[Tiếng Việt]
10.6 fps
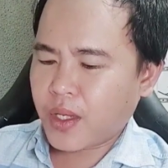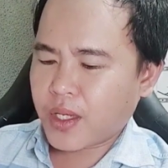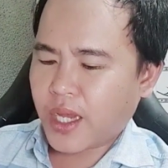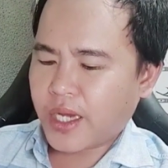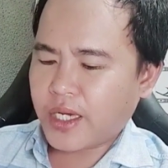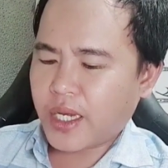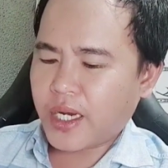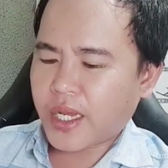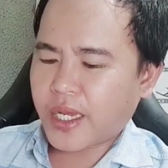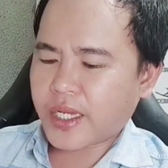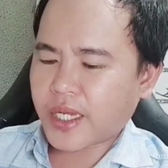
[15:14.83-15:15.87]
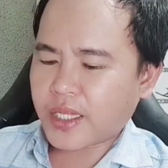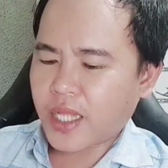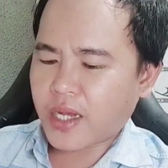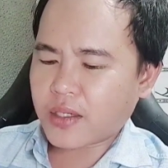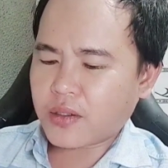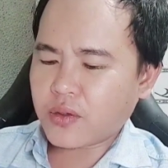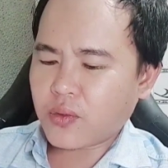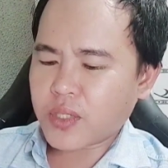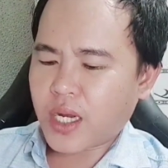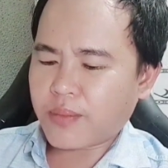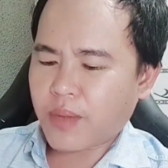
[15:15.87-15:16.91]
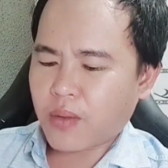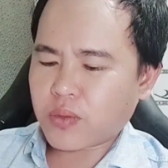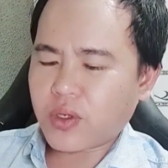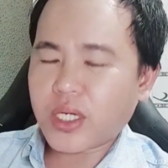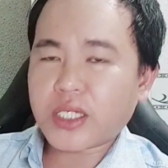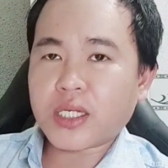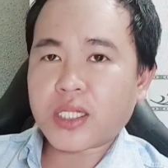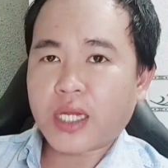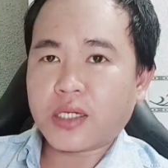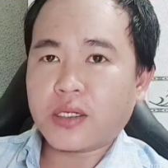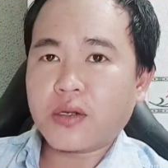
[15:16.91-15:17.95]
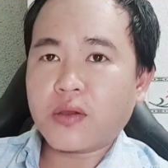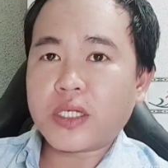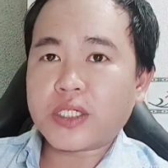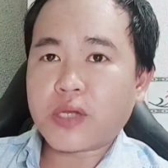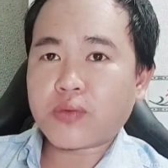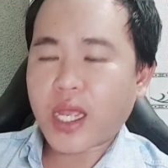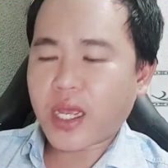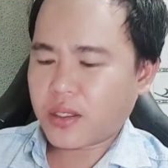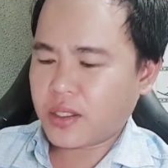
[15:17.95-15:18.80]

Ngày này là ngày canh thân, nó thuộc về hành mộc, nó là trực thành, nó là sao tắc.